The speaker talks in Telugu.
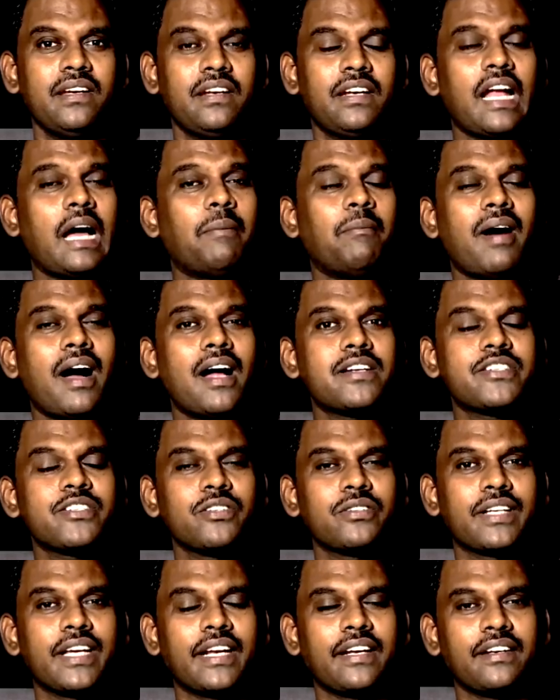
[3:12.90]
నా మాటలు
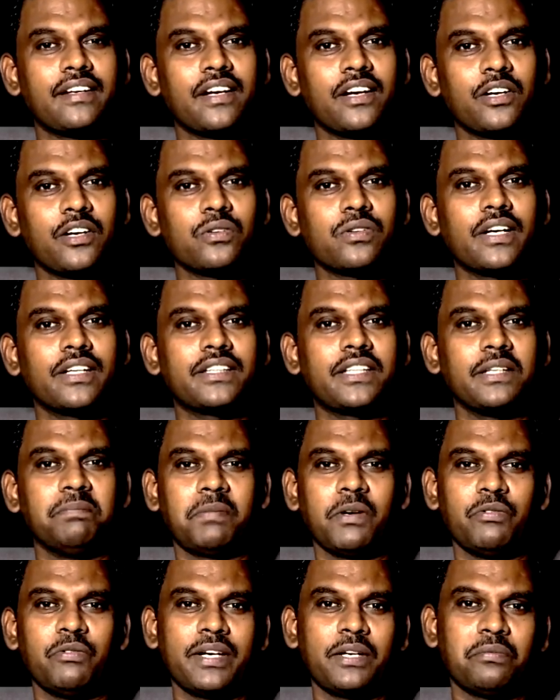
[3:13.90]
ఎన్నడూ
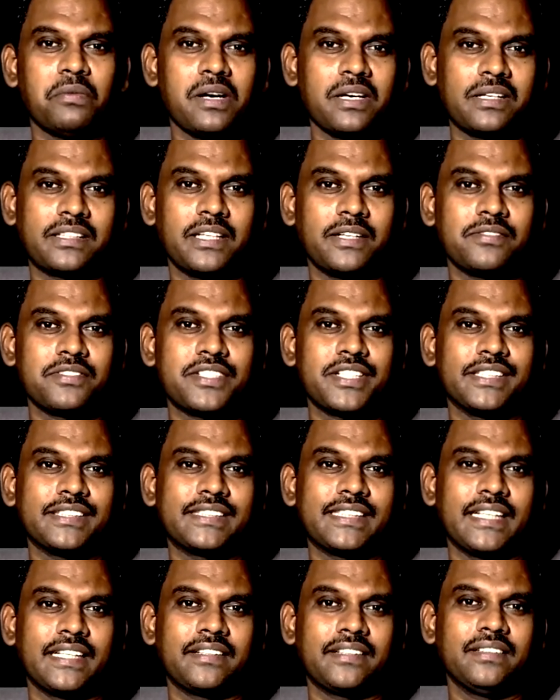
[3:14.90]
గతింపవని వాగ్దానం
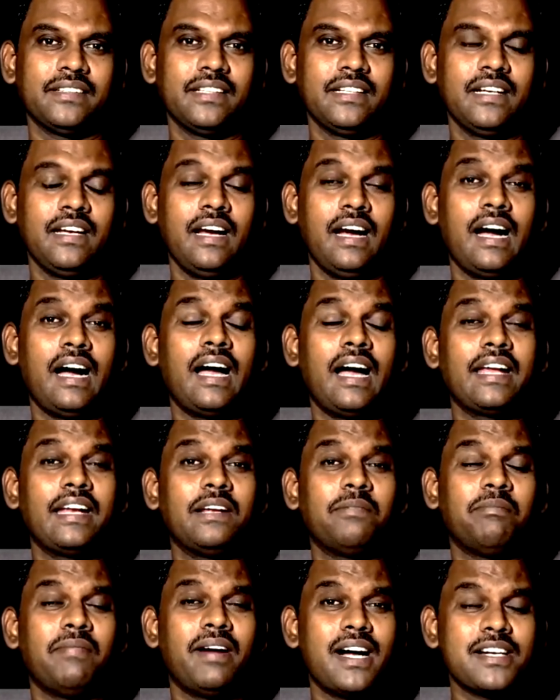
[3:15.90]
చేశాడు ఆయన
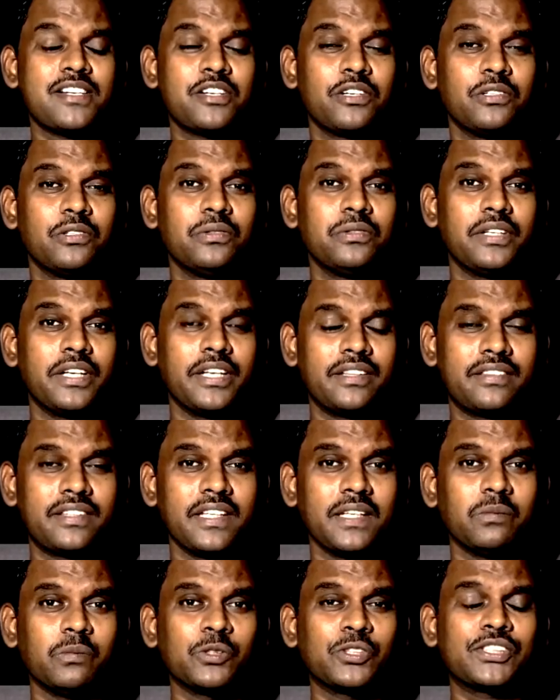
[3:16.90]
మాటలు
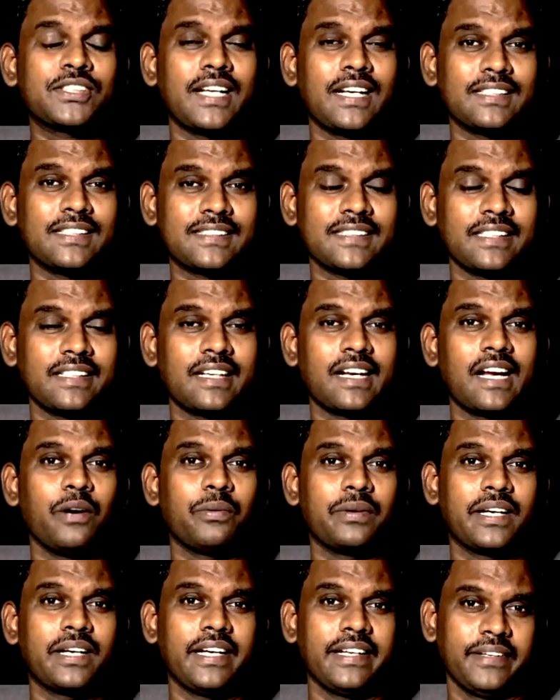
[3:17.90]
నిత్యము శాసనంగా
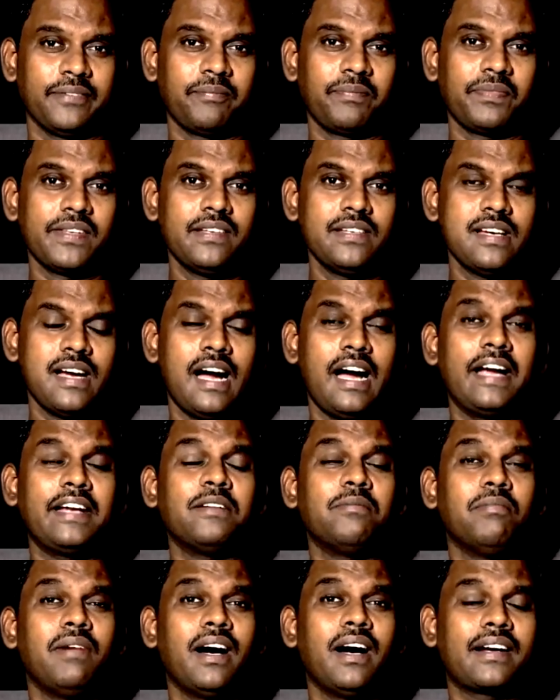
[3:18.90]
ఉన్నాయి ఆయన
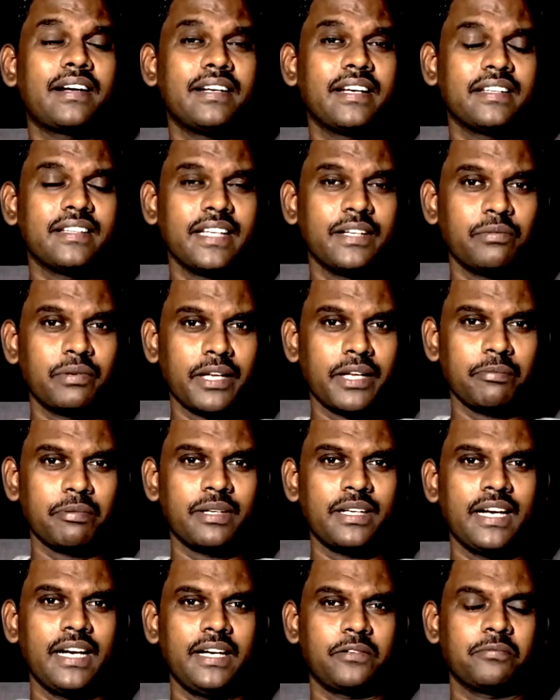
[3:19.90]
మారని దేవుడై
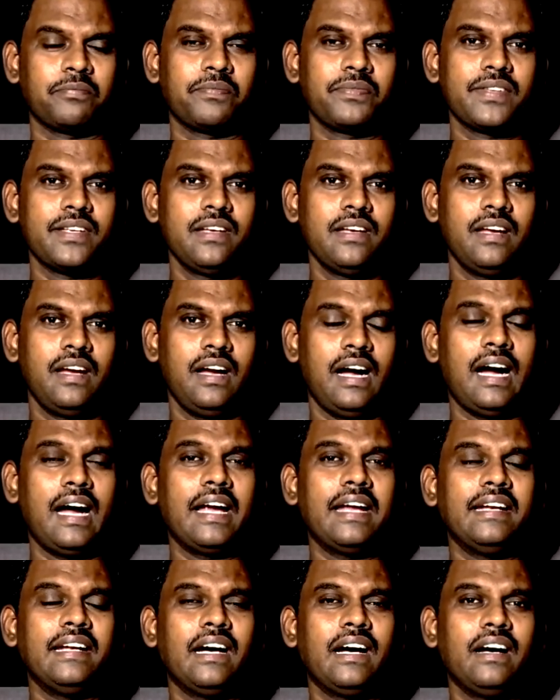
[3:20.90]
ఉన్నాడు
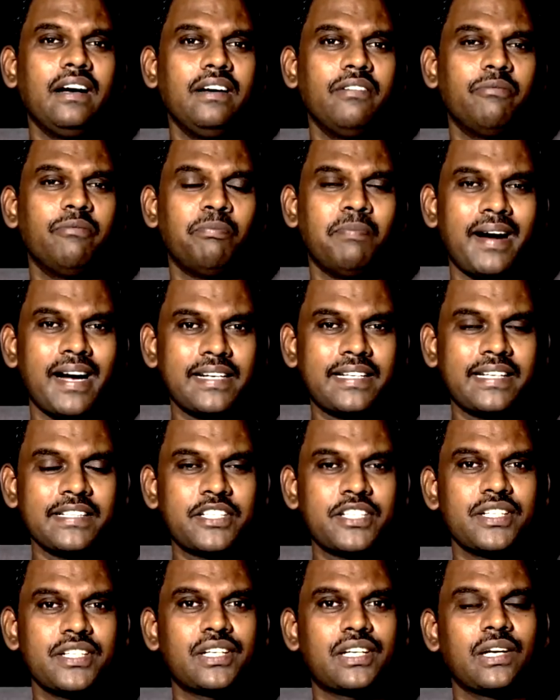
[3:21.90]
ఆయన
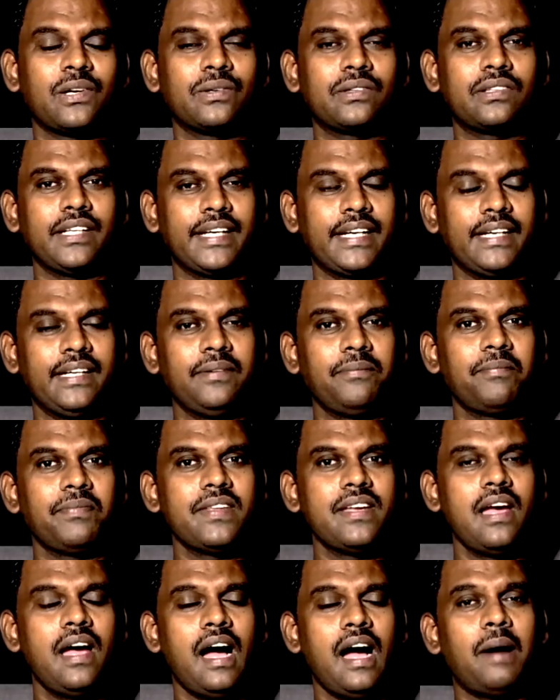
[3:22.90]
మాటిచ్చినట్లయితే
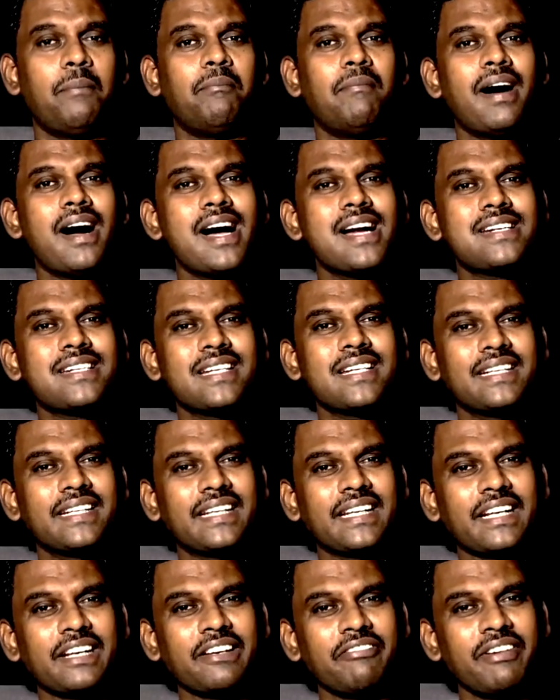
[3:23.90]
ఆ మాట
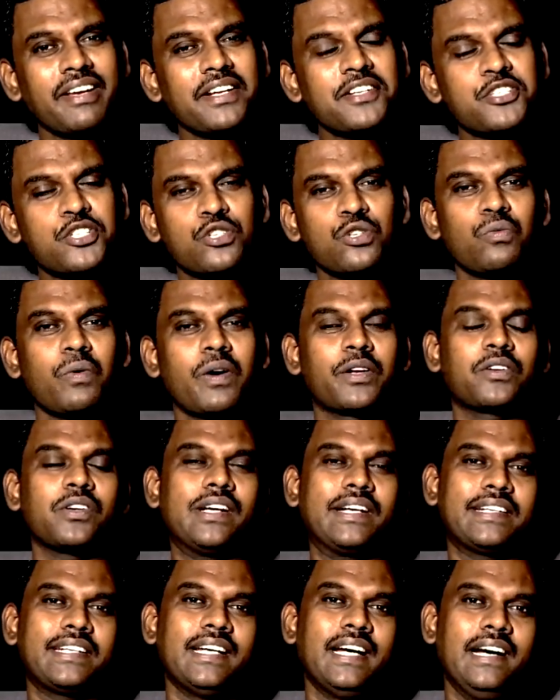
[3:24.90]
నెరవేర్చు వరకు
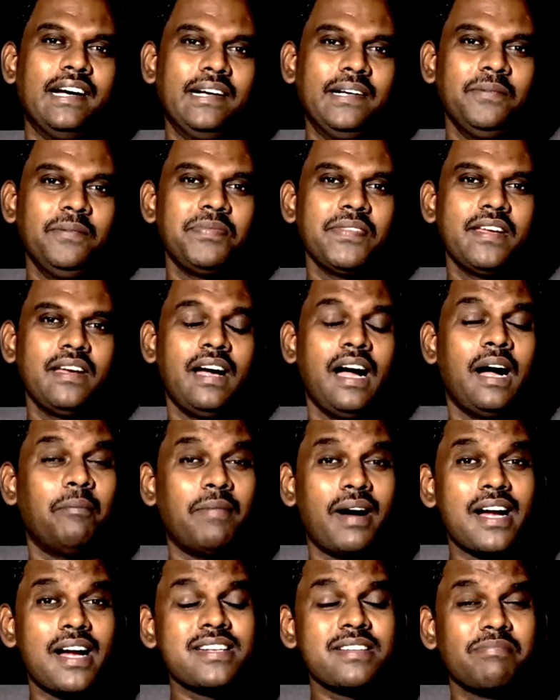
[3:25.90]
అంట ఆ
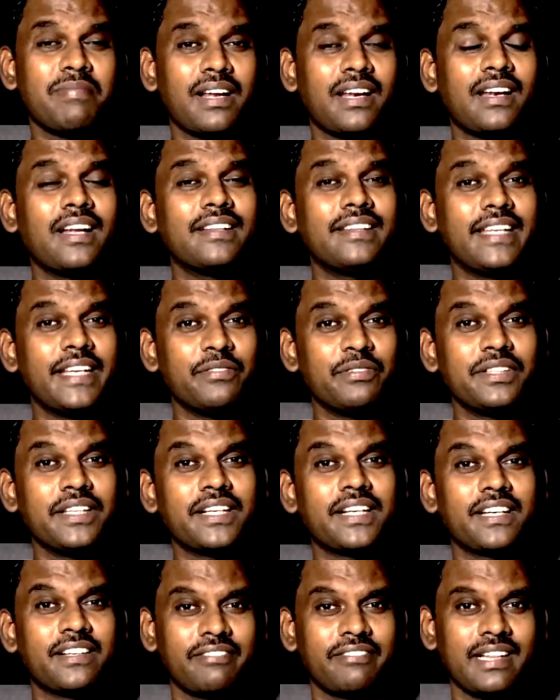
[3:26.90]
మాట మరలా దేవుని
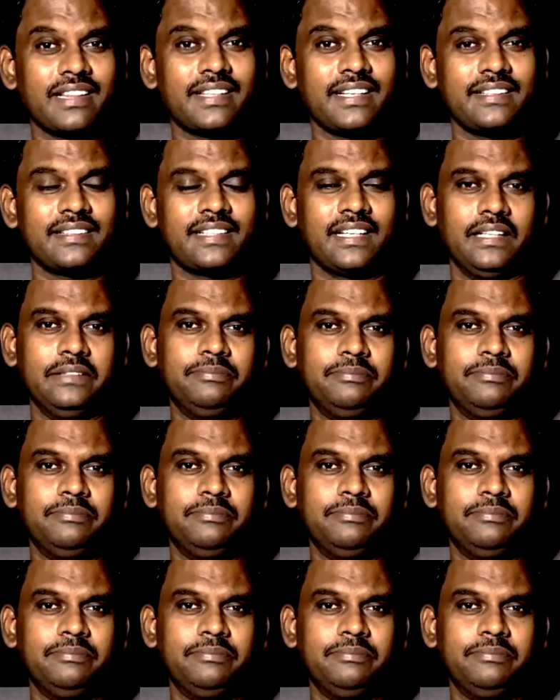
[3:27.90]
దగ్గర వెళ్దంట